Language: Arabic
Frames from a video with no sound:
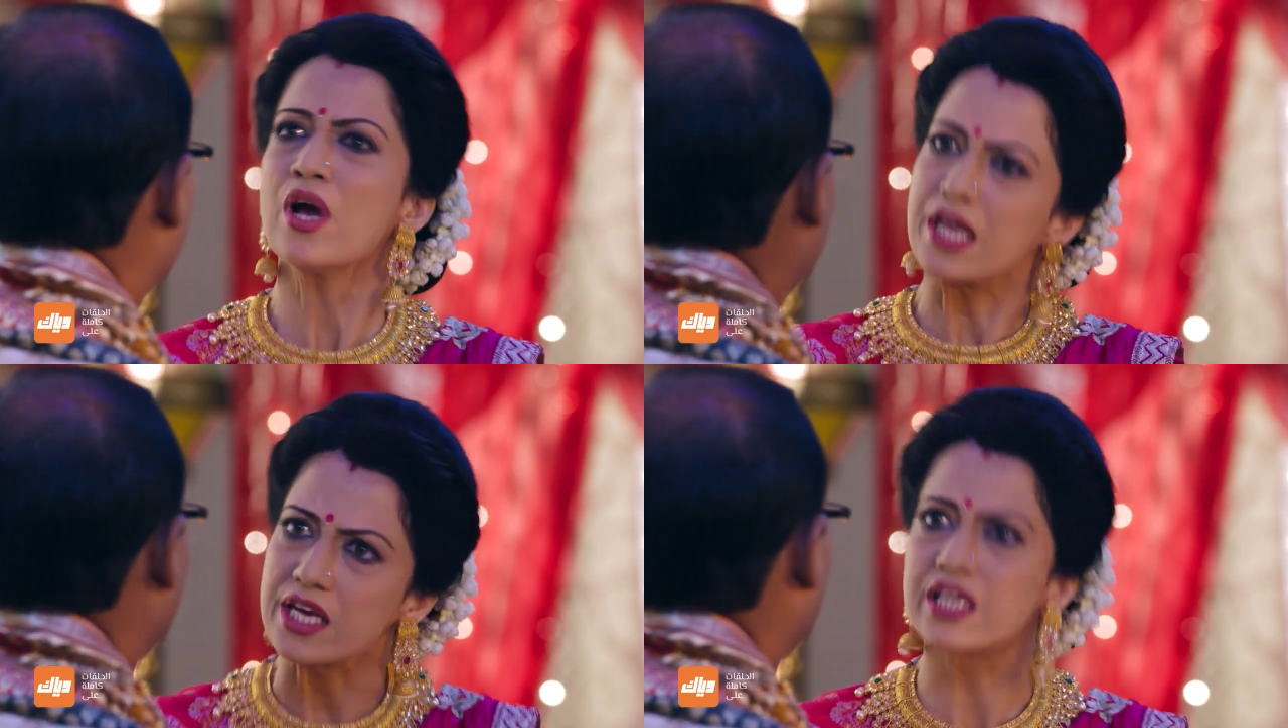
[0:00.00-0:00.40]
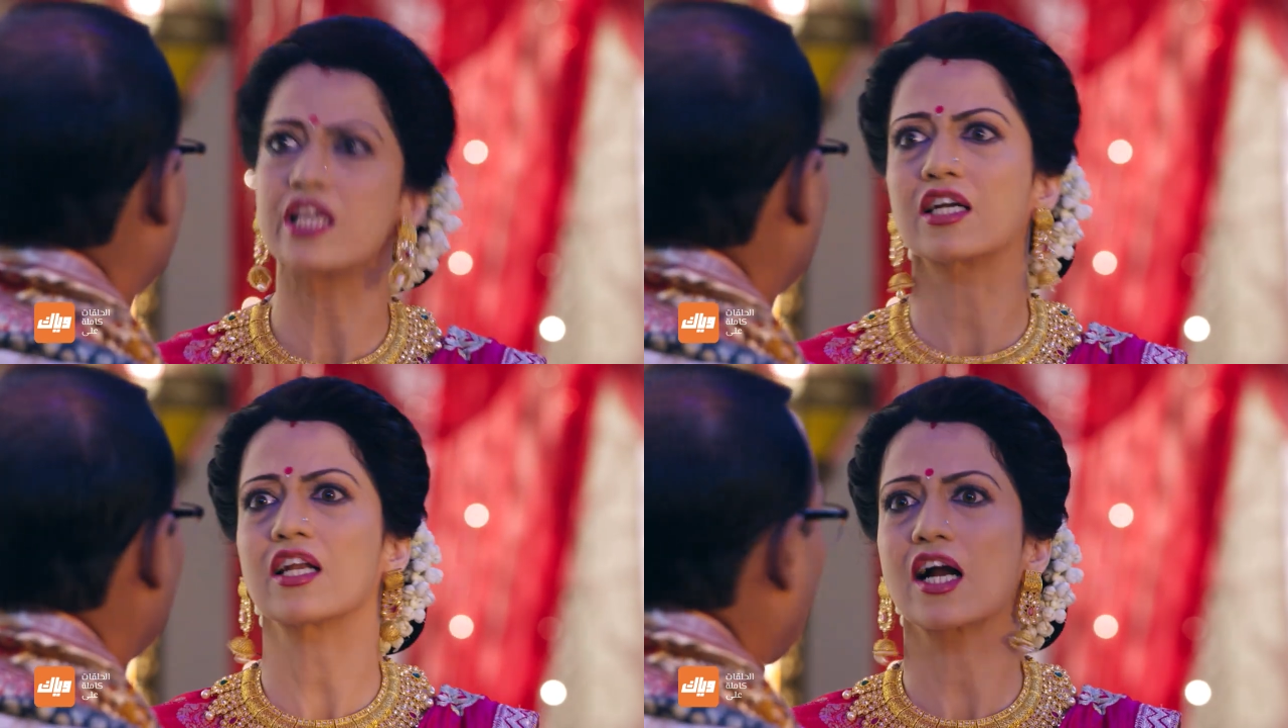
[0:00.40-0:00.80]
وانت
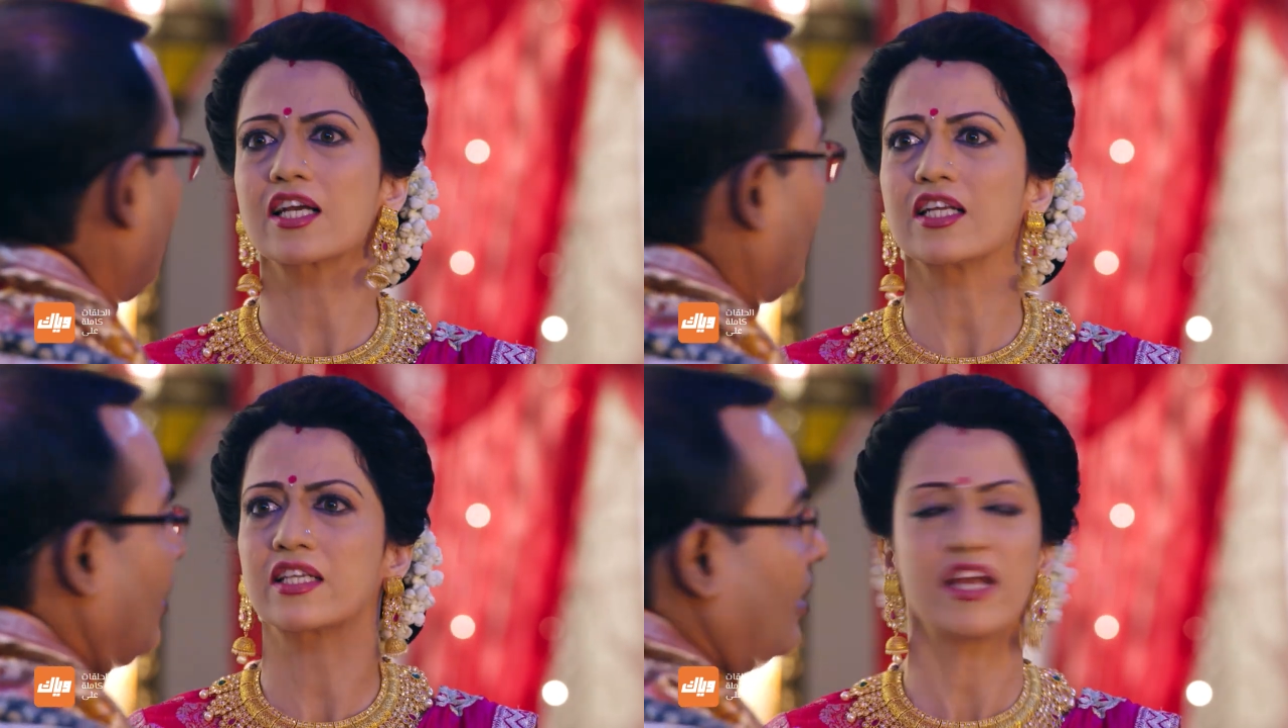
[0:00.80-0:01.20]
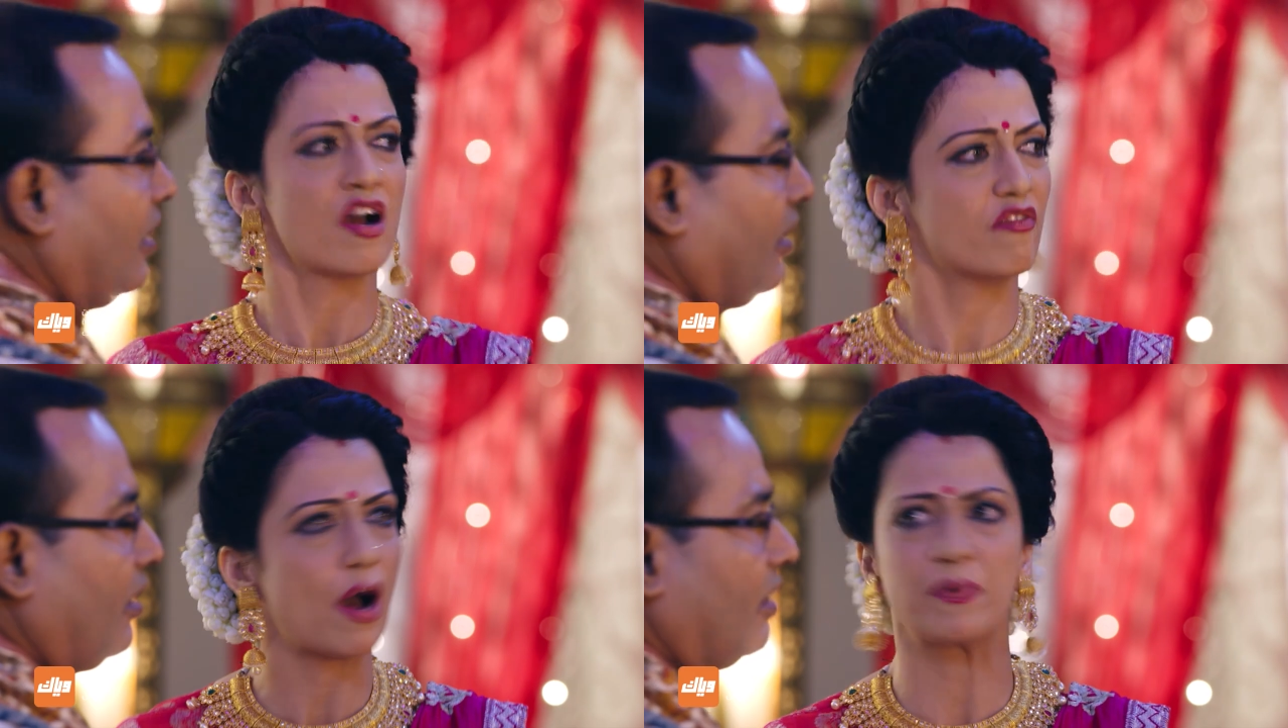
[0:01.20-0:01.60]
كل شوي بتقلي
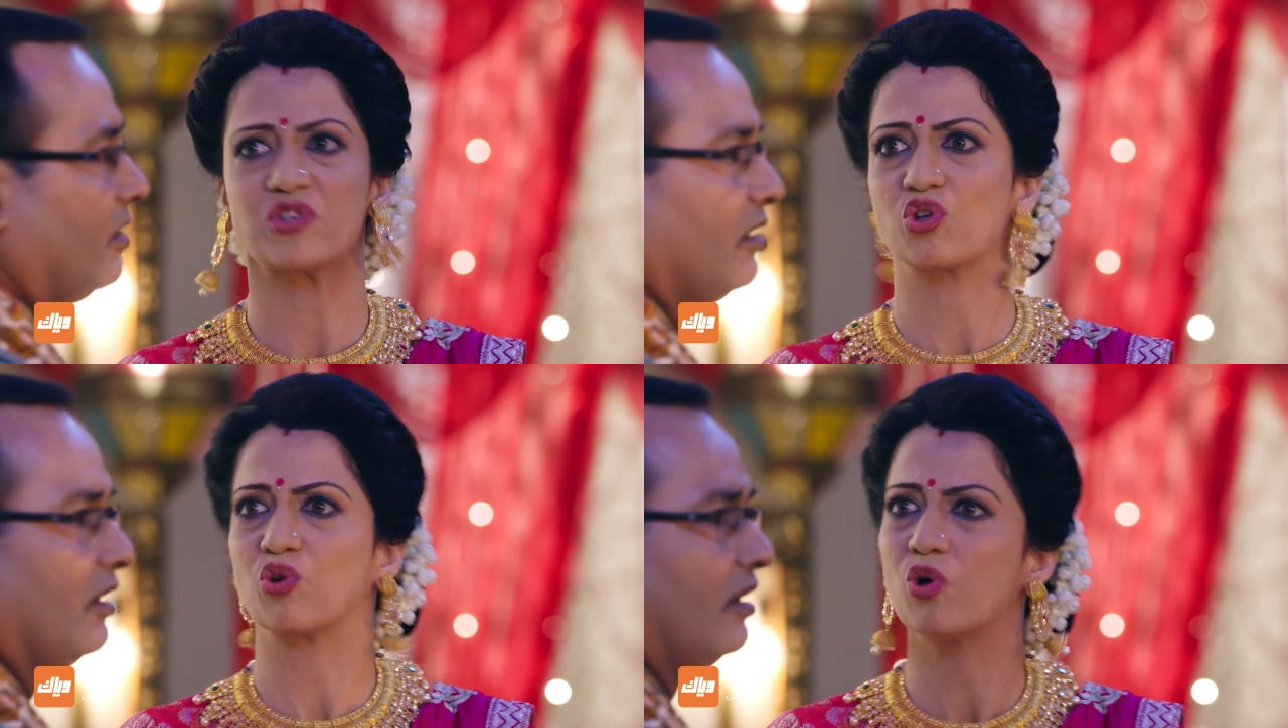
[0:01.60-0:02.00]
بدك تروح